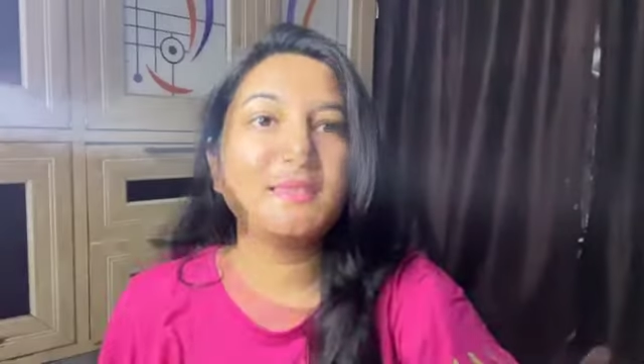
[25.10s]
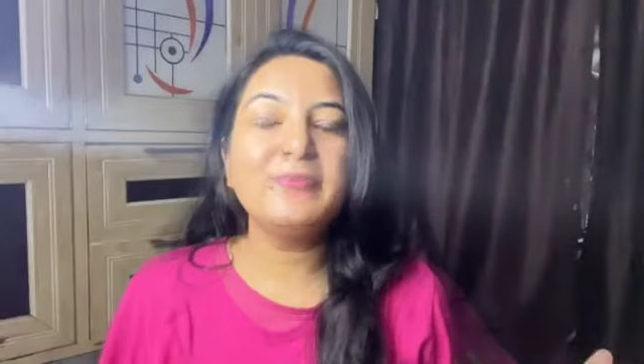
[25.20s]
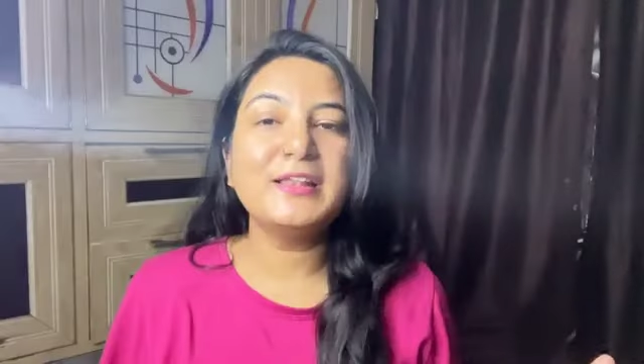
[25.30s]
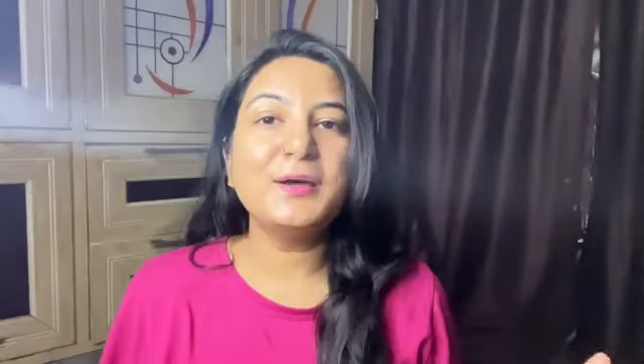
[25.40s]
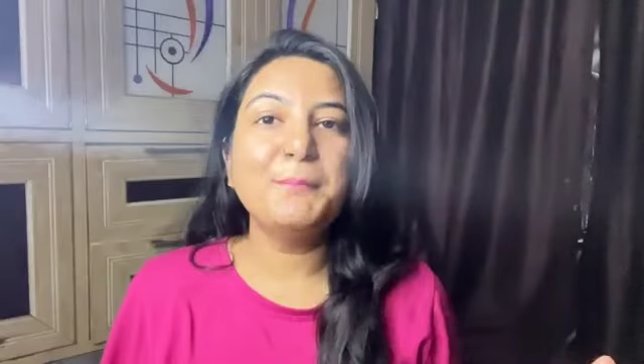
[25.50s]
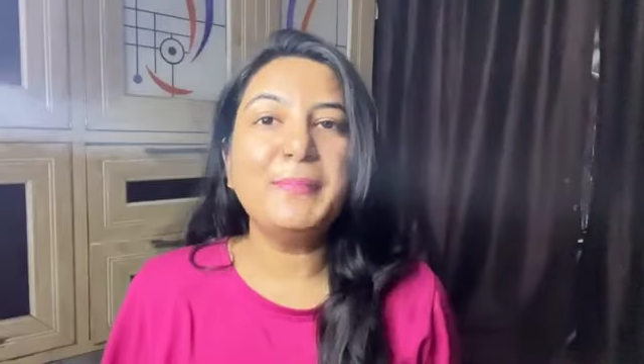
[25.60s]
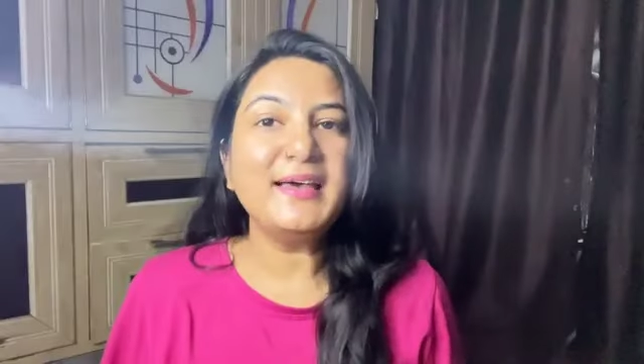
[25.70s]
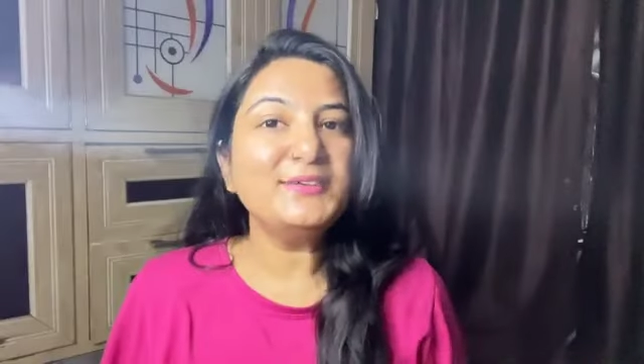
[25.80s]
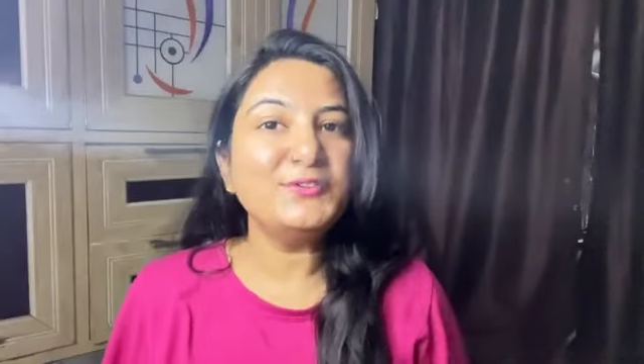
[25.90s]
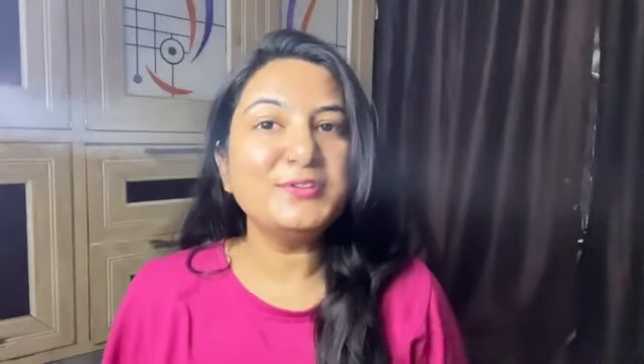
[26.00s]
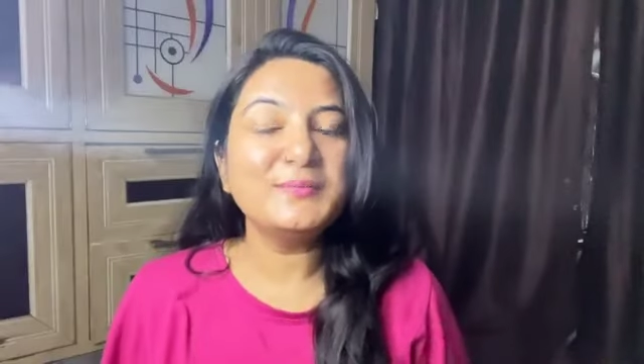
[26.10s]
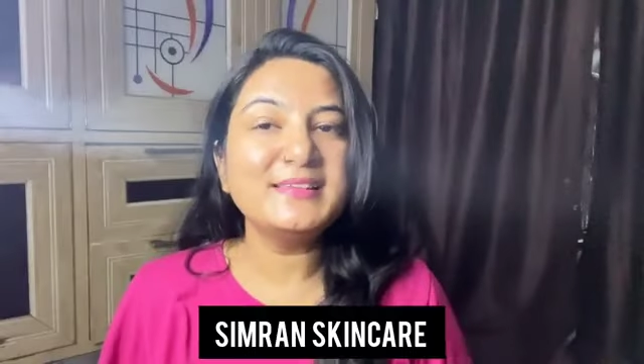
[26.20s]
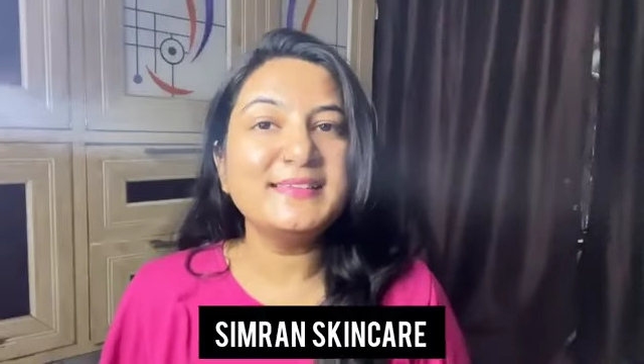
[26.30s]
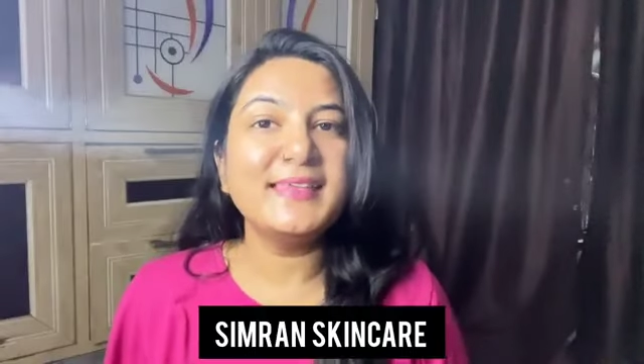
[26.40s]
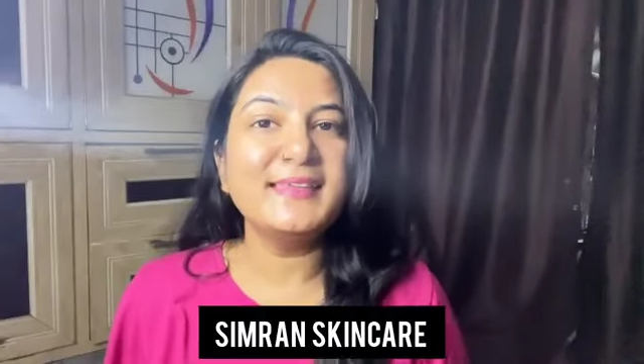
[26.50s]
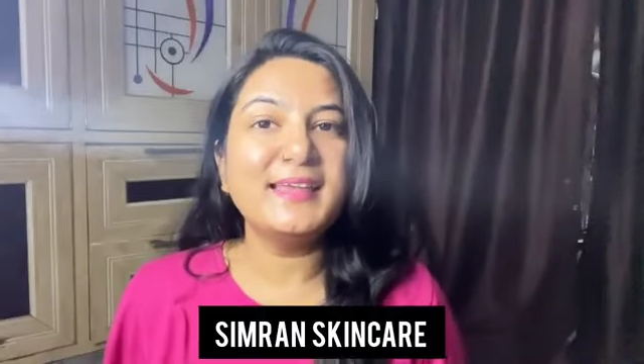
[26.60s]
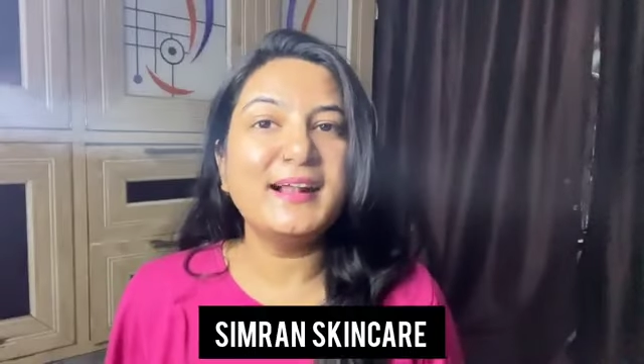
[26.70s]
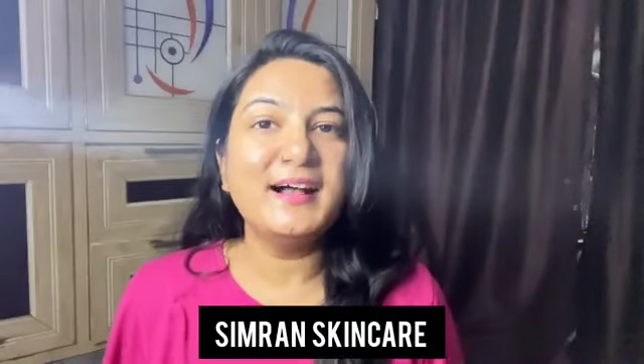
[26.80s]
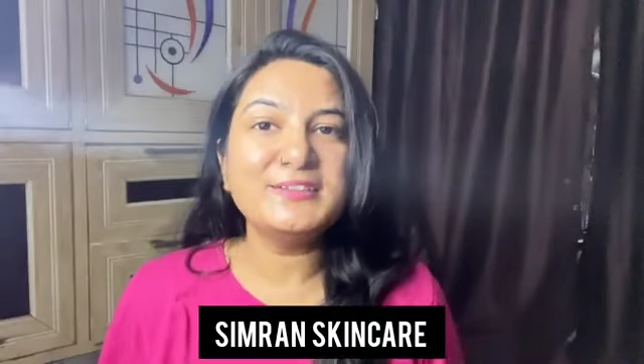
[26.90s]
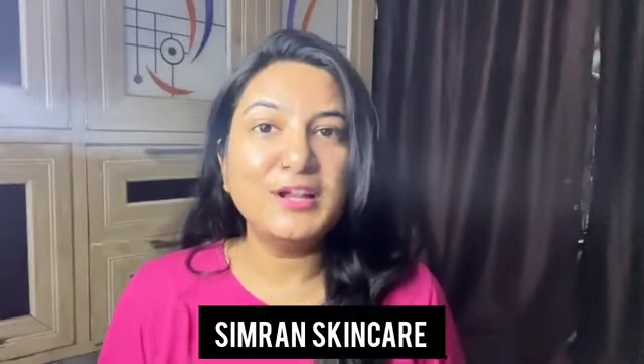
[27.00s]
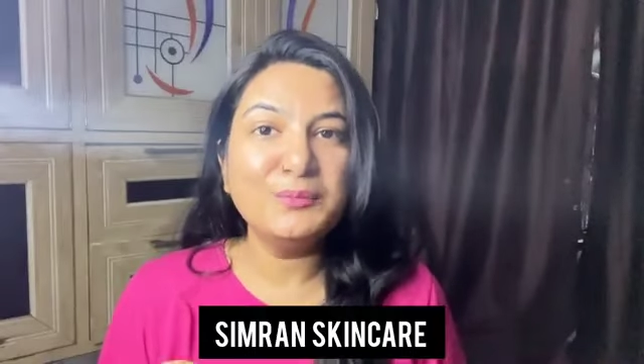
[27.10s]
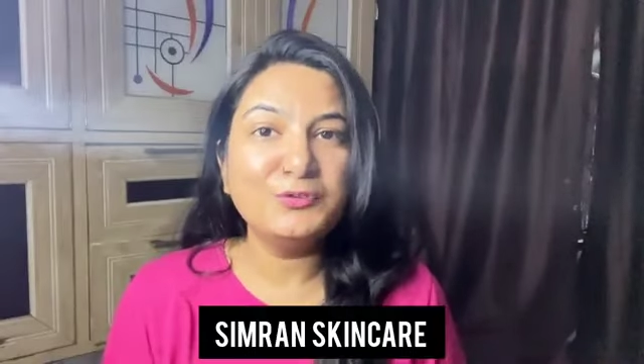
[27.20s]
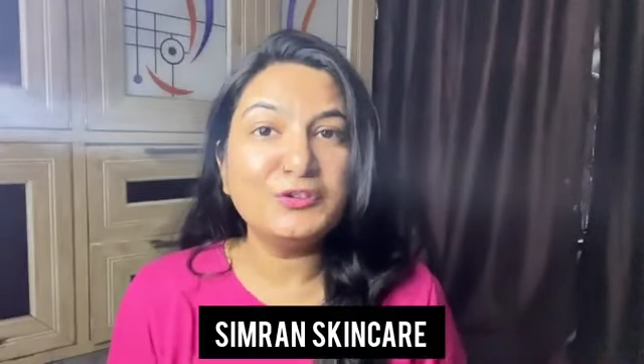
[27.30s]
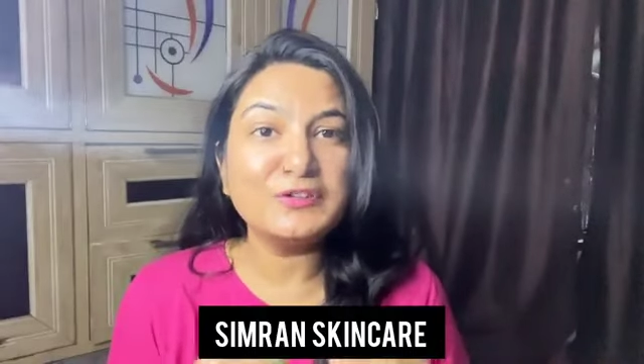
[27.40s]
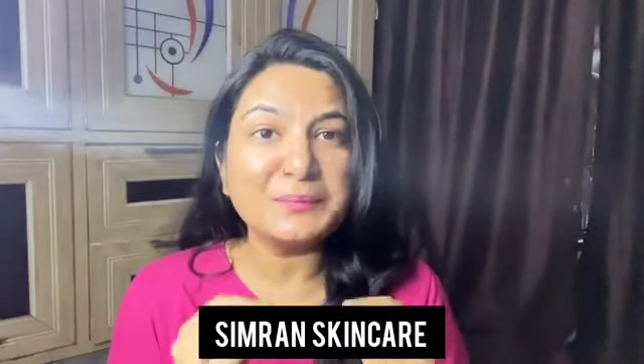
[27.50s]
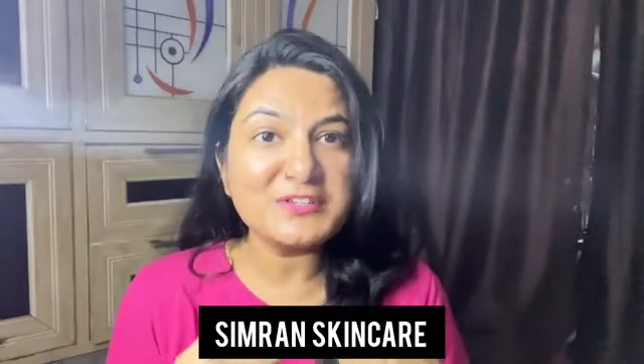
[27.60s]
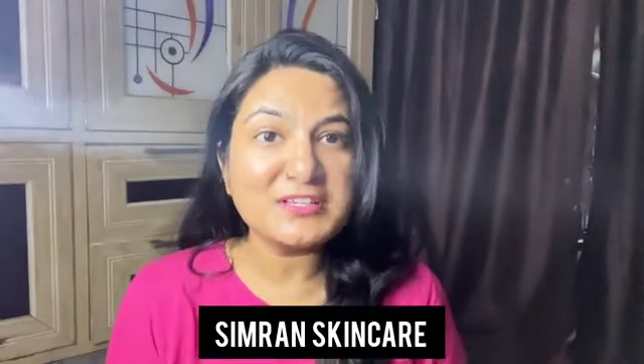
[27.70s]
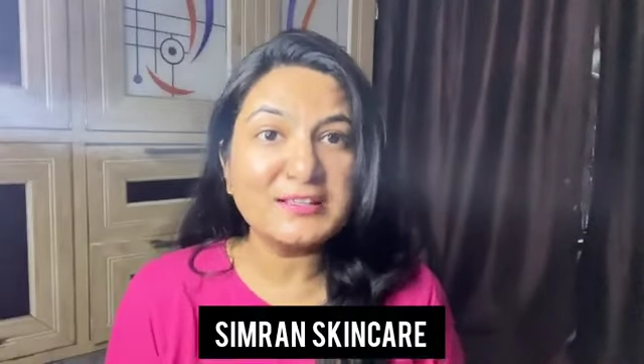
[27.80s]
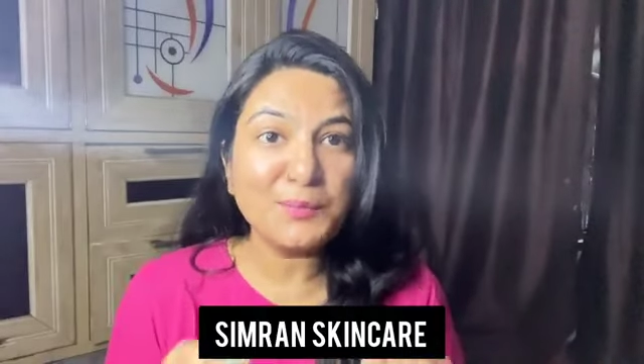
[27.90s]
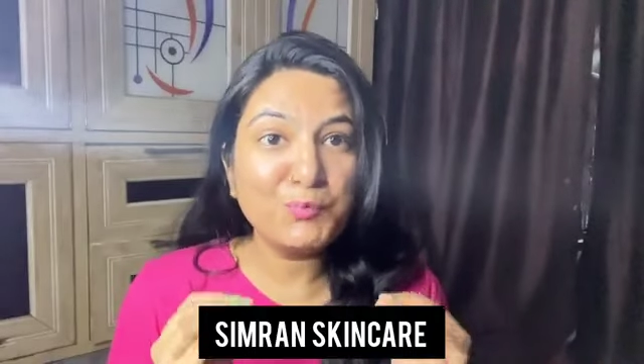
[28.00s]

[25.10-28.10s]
वेलकम बैक टू सिमरन स्किन केयर आजकल मुझसे सबसे ज्यादा